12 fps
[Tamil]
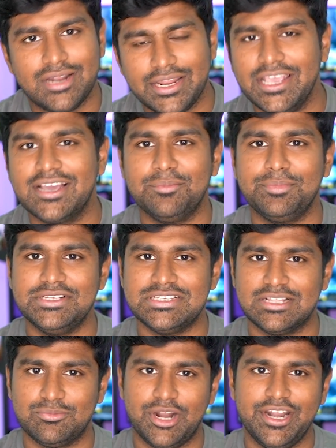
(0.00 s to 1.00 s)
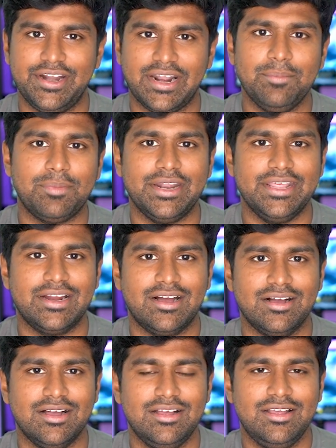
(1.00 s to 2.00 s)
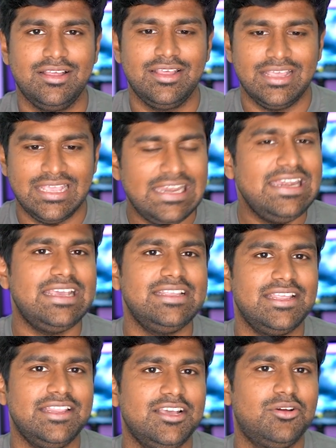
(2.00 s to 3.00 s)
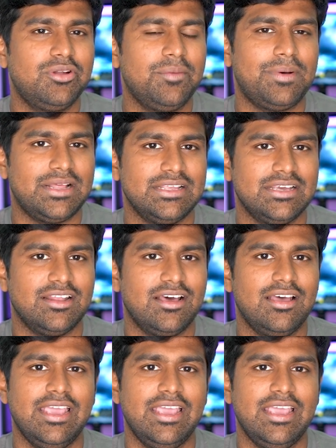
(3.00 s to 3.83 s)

நிறைய கம்பெனிஸ் இதுக்கு முன்னாடி ட்ரை பண்ணியிருக்காங்க இன்றைக்கி தேதிக்கு கூட பார்த்தீங்கன்னா